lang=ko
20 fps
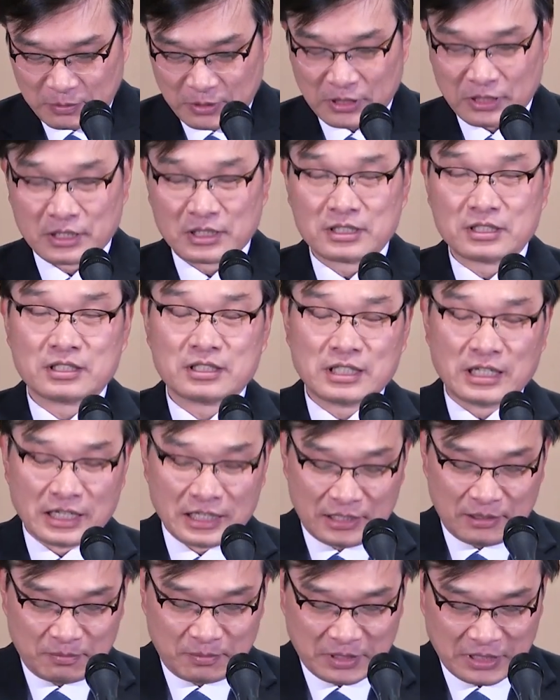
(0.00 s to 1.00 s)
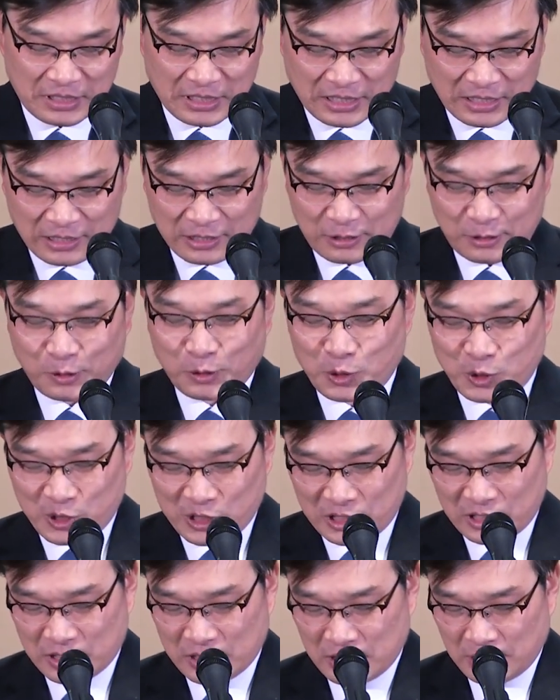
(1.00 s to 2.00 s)
뭐 이런 얘기입니다.
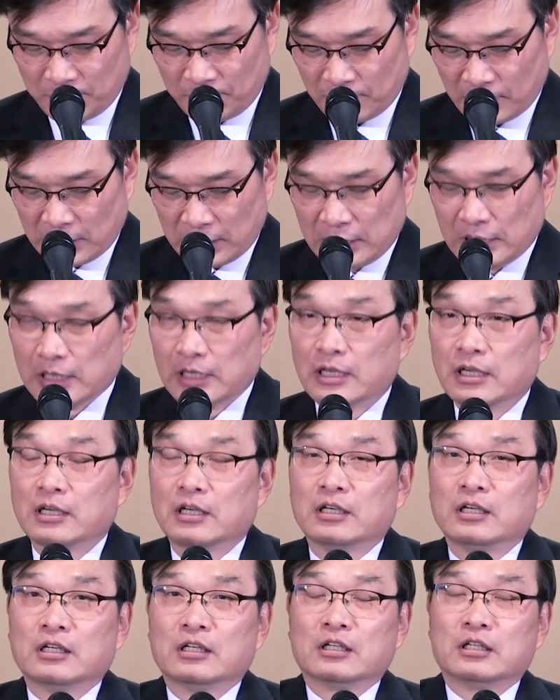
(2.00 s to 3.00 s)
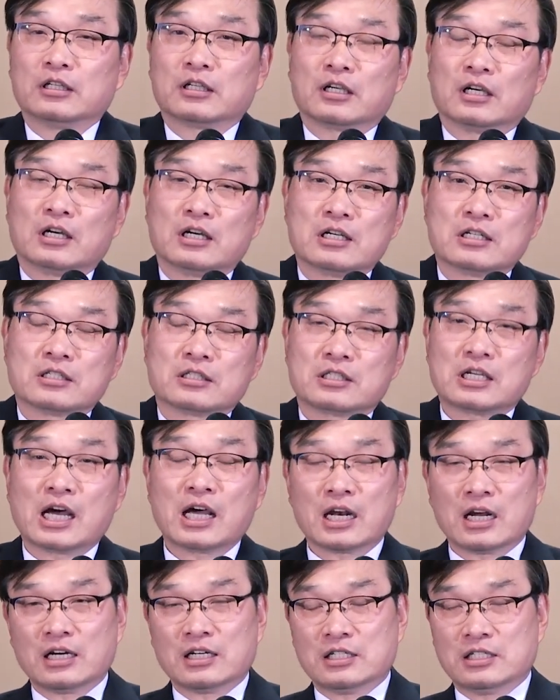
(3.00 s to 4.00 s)
요지는 그러니까
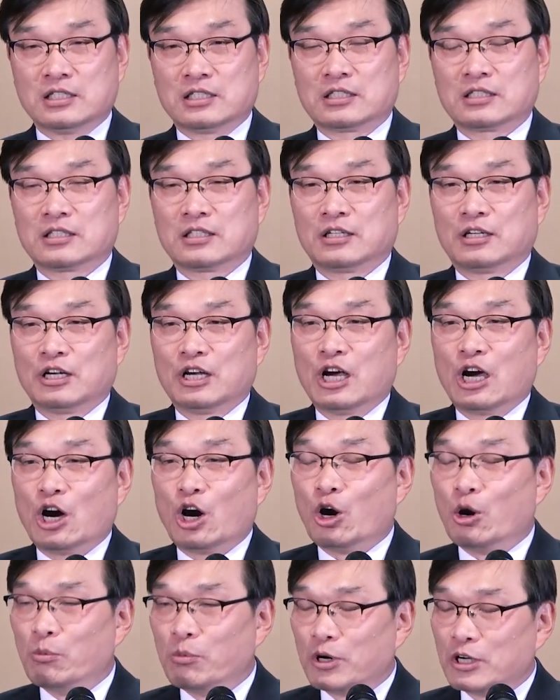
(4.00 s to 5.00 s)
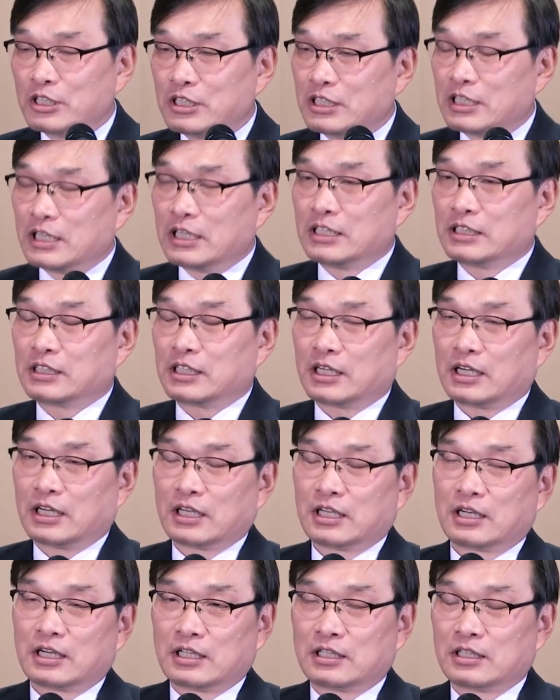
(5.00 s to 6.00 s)
사랑은 어머니의
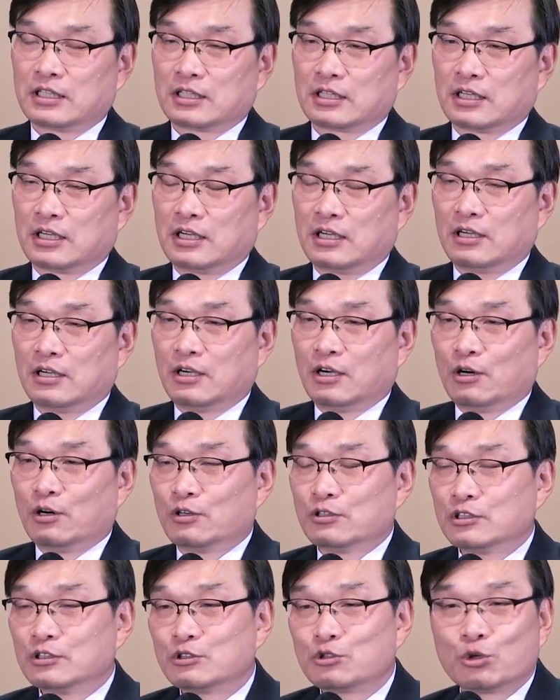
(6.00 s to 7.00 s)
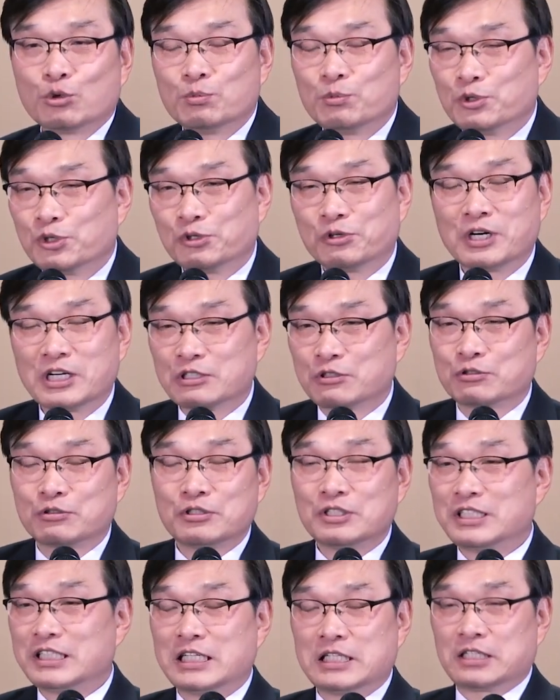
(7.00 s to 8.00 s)
사랑이라든가 혹은 로미오와
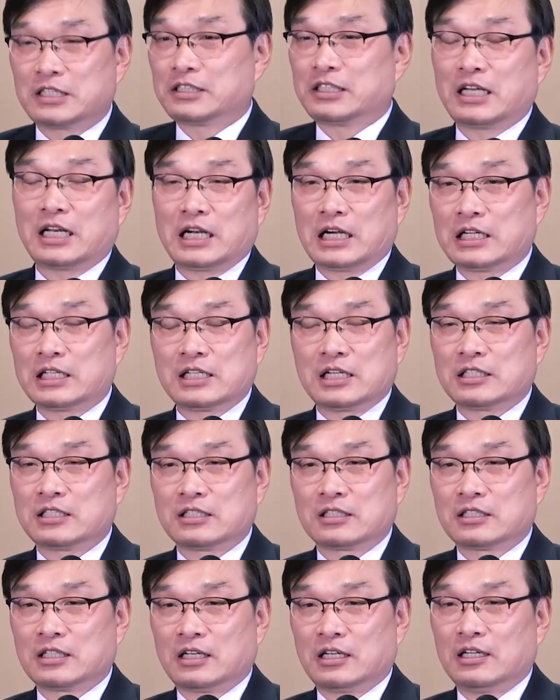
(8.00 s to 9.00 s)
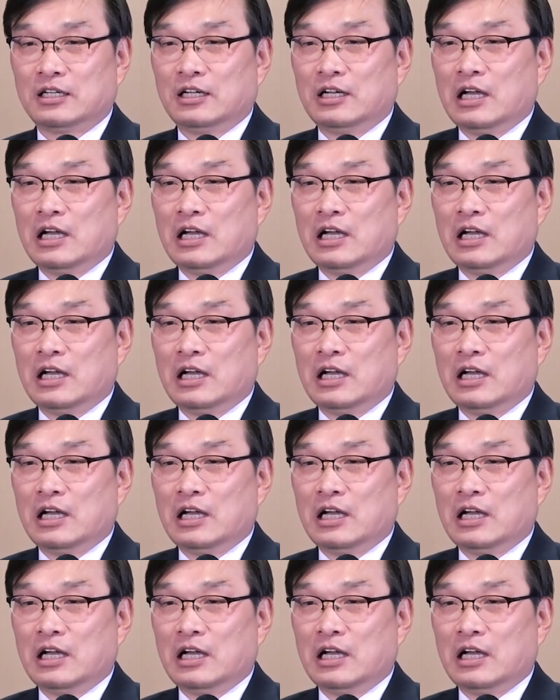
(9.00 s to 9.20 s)
줄리엣의 사랑이라든가